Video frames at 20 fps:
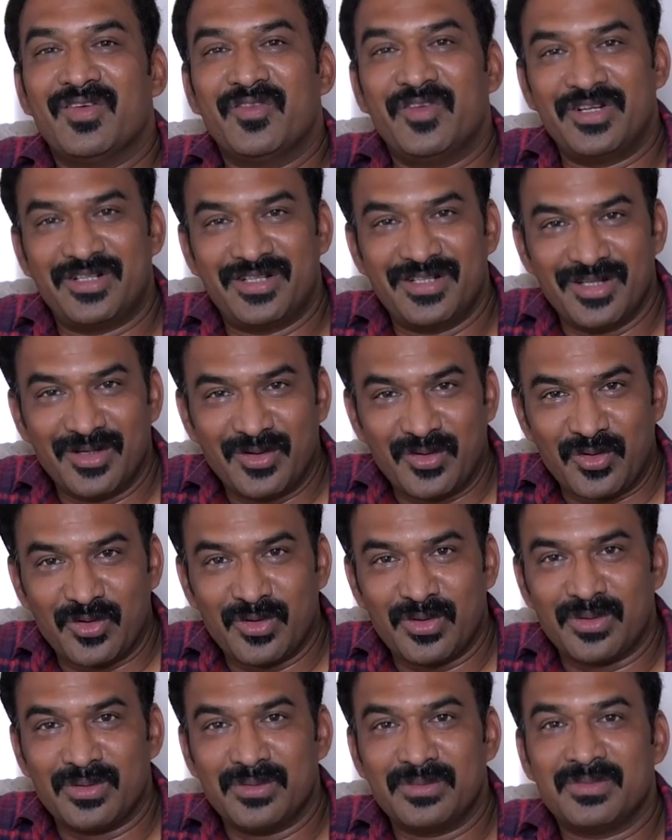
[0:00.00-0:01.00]
வெற்றியை
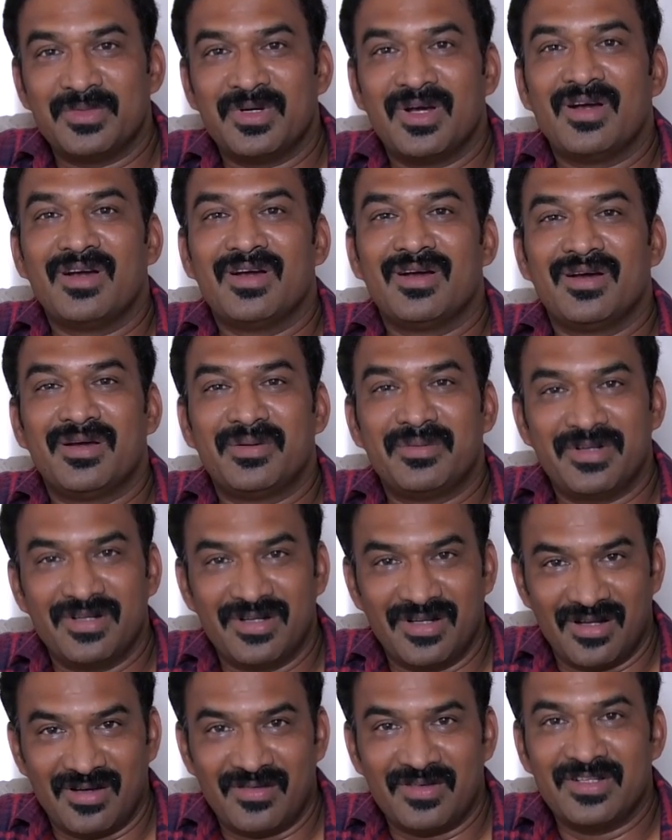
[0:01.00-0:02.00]
கொடுக்கணும் அப்படின்னு
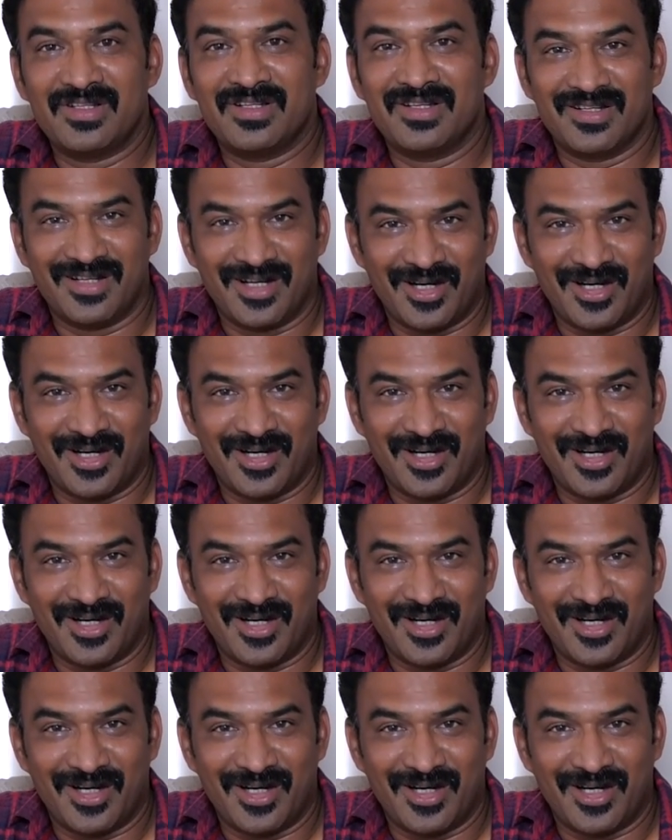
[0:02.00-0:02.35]
நான் வந்து